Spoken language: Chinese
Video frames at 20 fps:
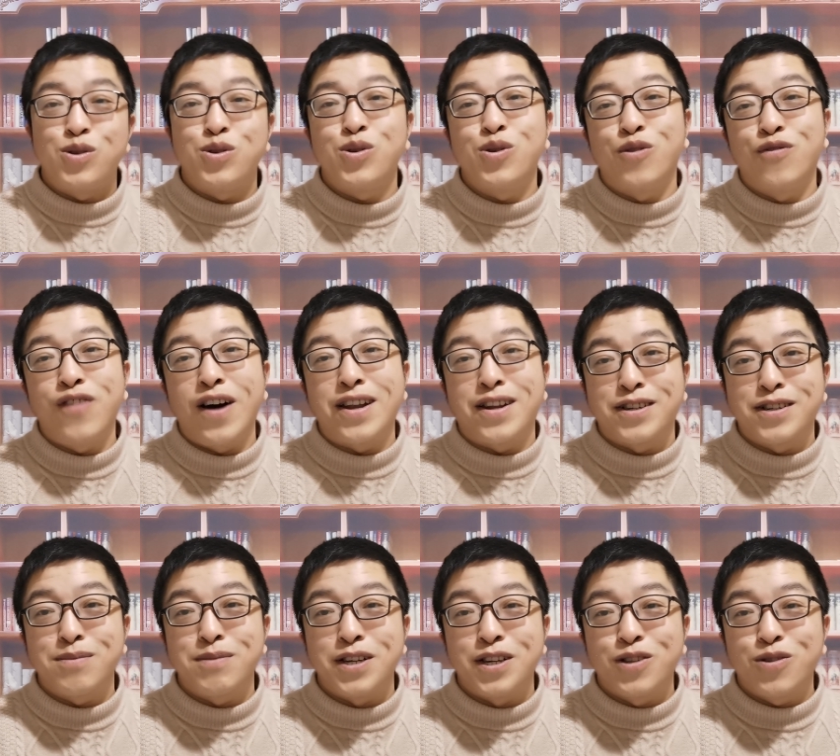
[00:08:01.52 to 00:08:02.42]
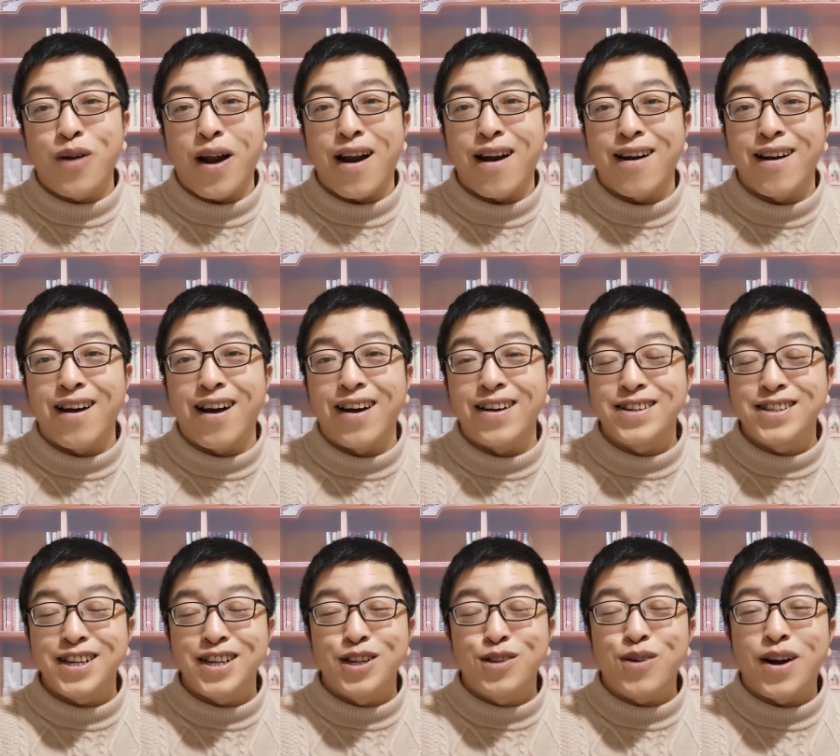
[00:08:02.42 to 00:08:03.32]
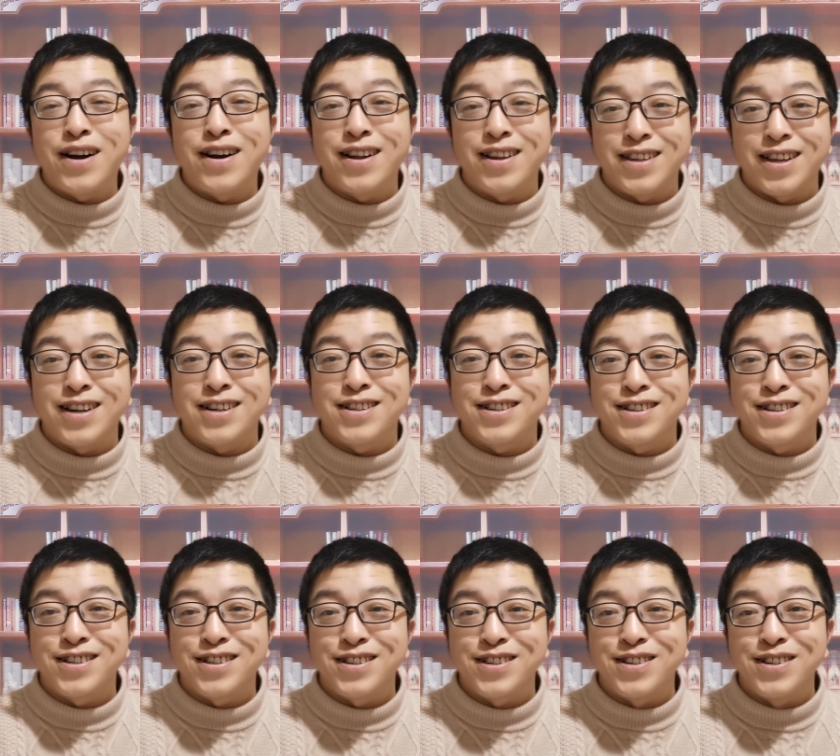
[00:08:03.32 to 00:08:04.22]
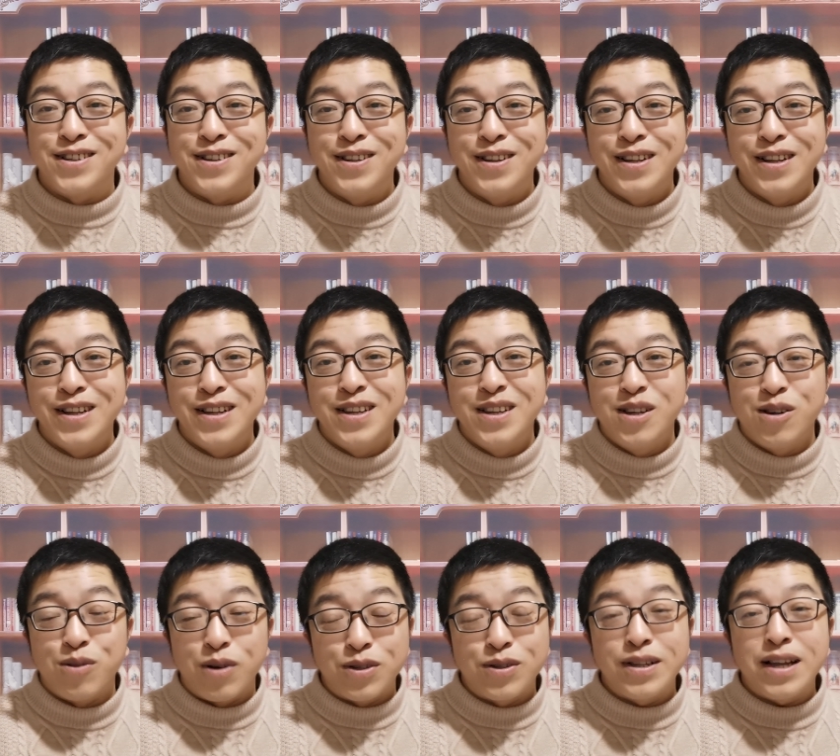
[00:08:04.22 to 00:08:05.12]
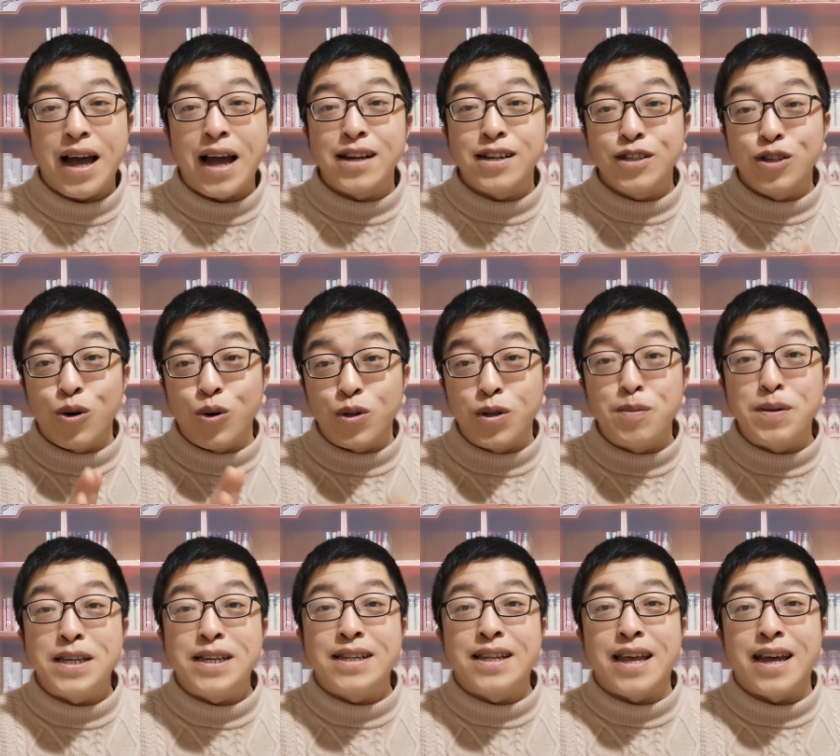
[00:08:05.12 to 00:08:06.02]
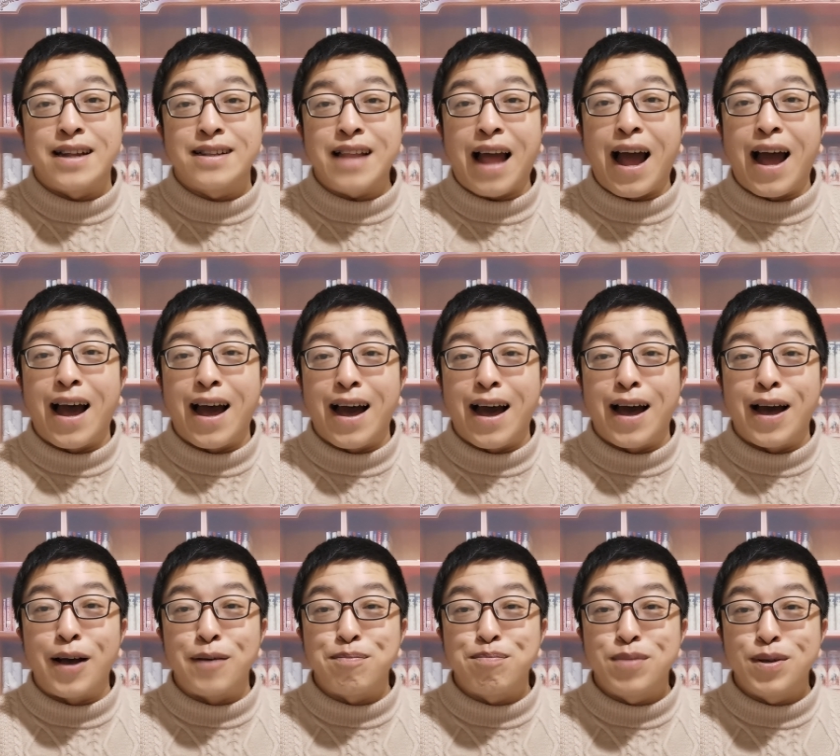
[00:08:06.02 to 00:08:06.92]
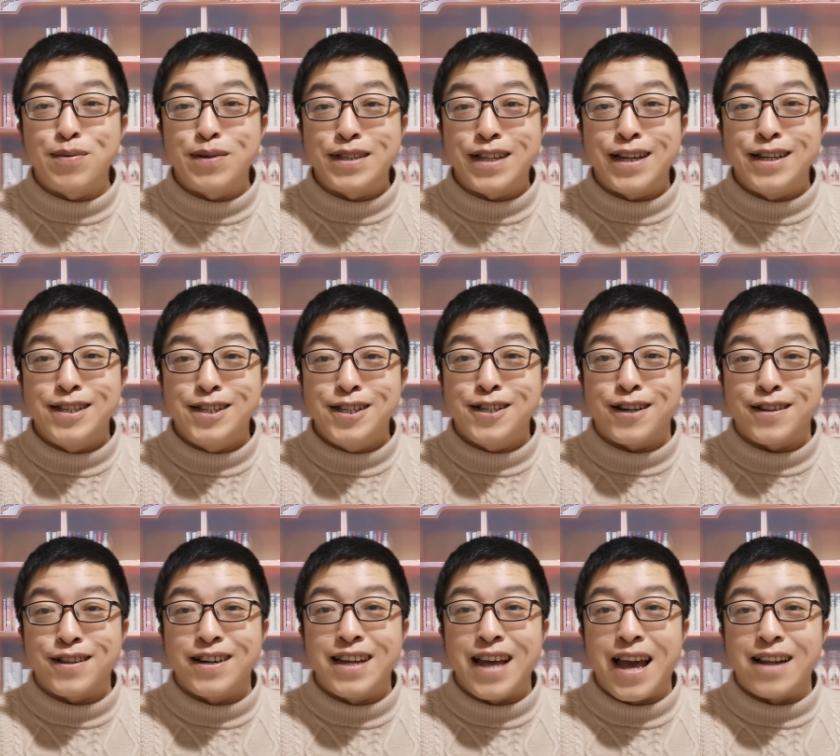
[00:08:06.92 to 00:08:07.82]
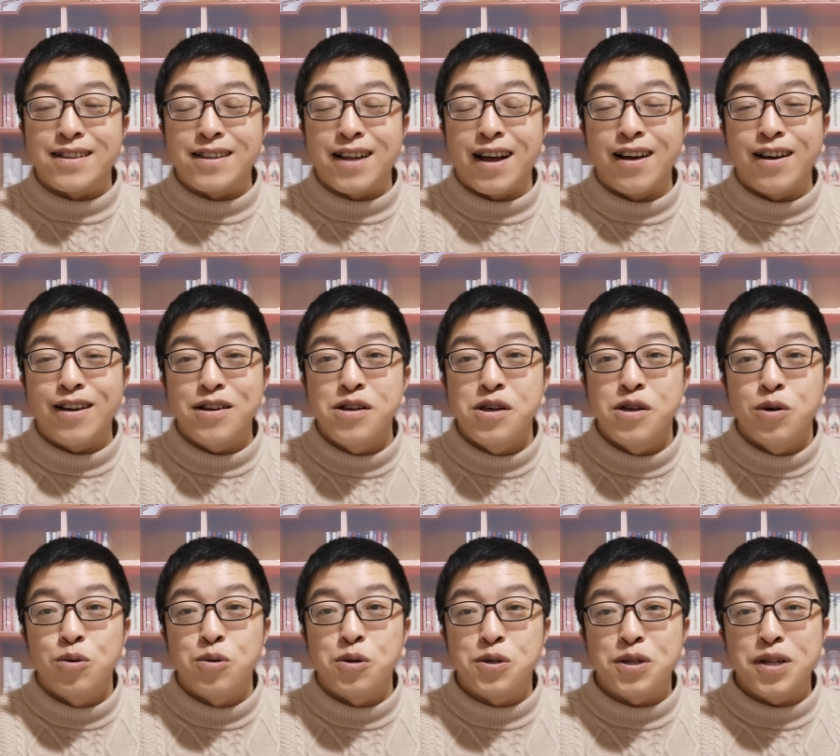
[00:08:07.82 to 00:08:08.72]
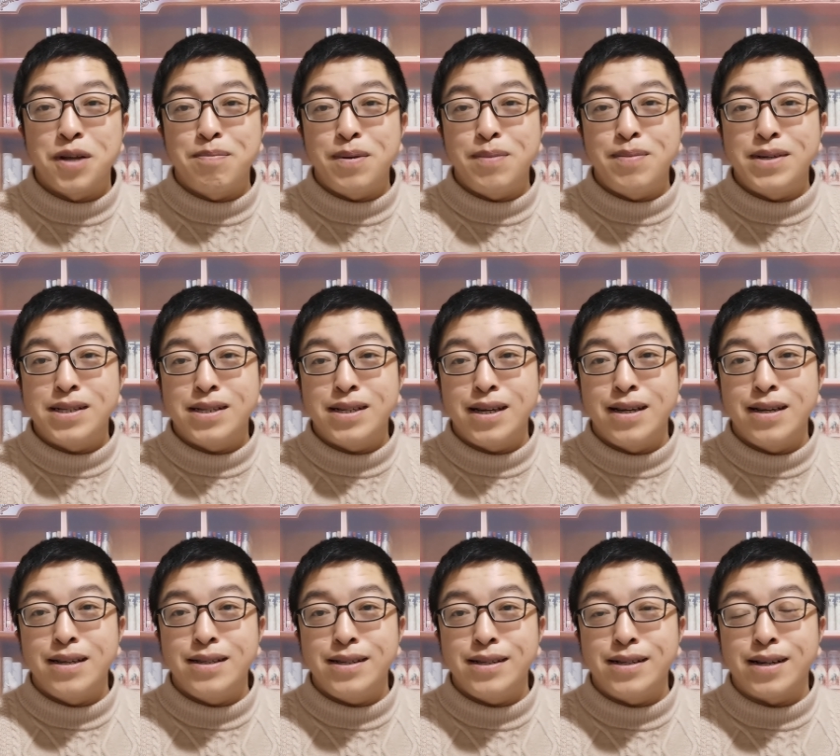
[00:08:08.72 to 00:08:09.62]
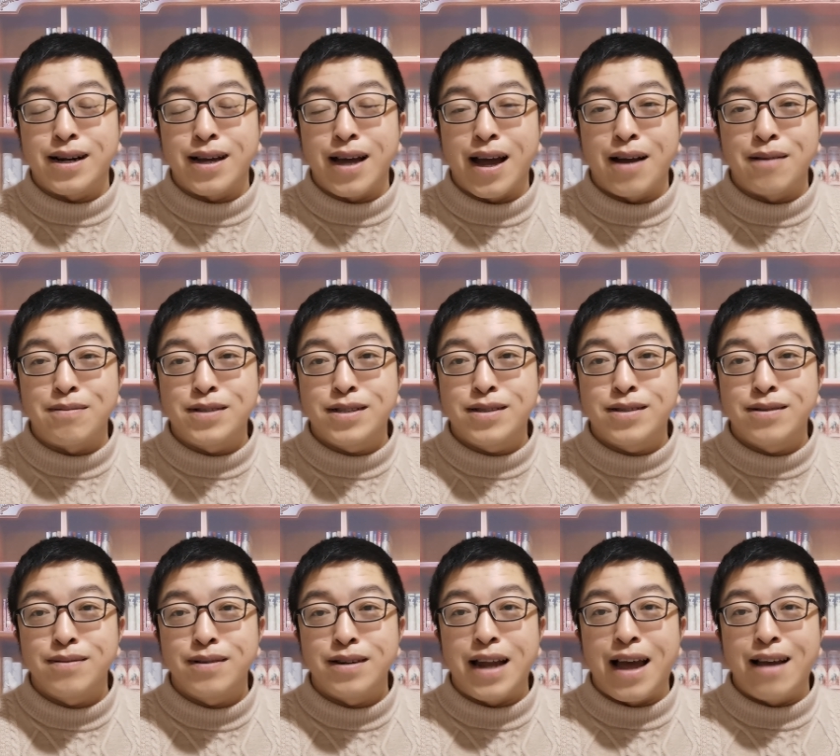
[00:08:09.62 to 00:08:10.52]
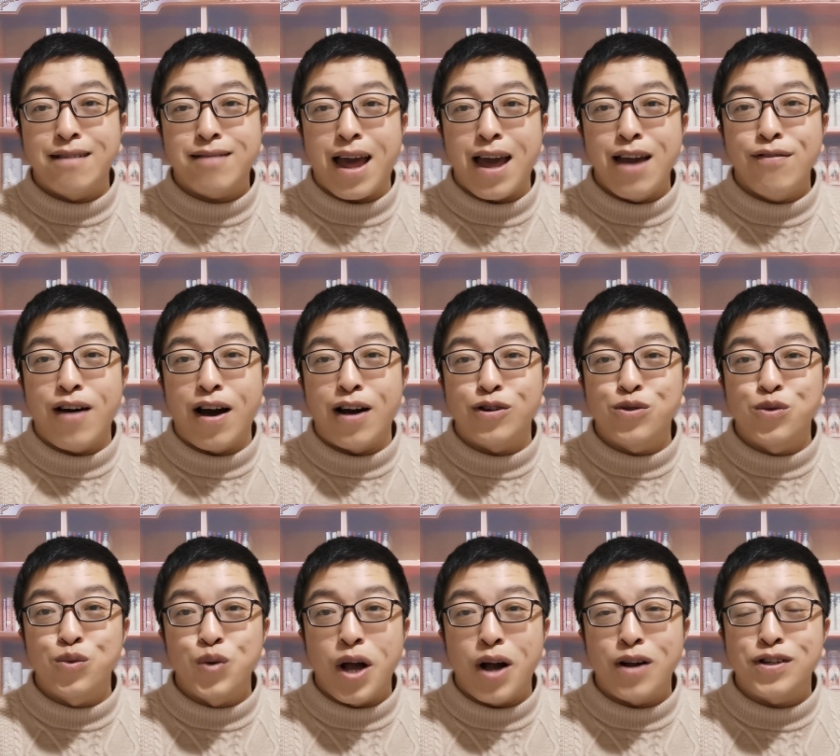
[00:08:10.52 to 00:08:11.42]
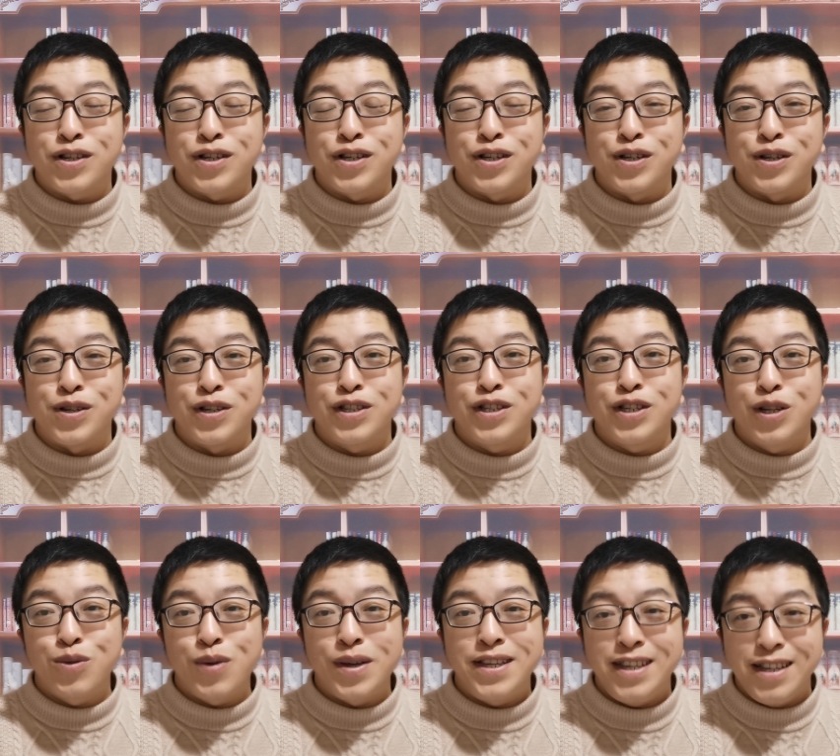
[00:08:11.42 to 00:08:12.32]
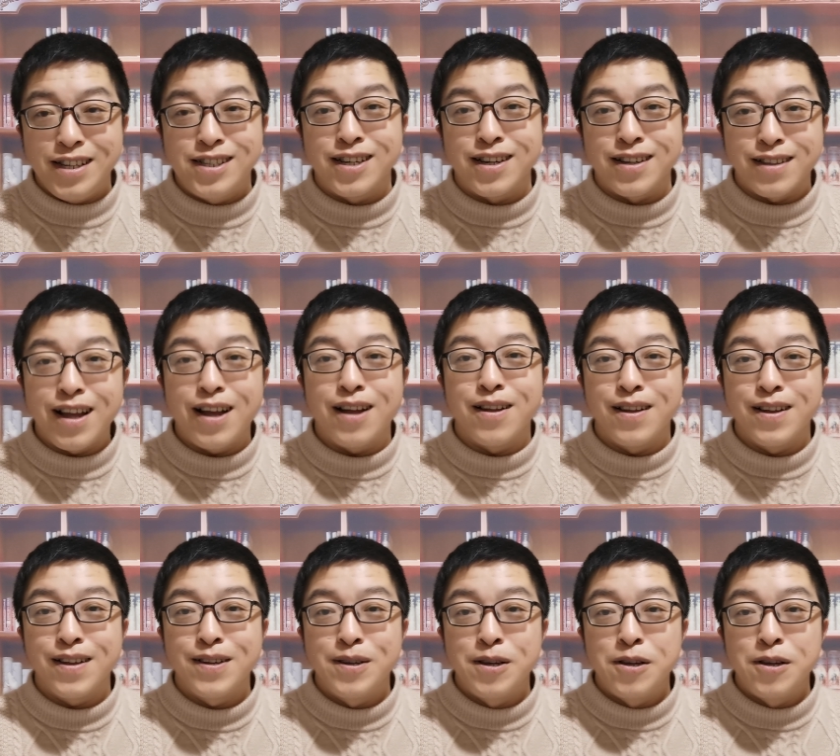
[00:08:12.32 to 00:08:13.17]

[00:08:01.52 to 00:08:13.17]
就放了这么一段啊，这一段呢也是，我觉得还是有那么一点打 B B C 记者的脸的。我觉得 B B C 记者呀来采访主要是针对疫情的，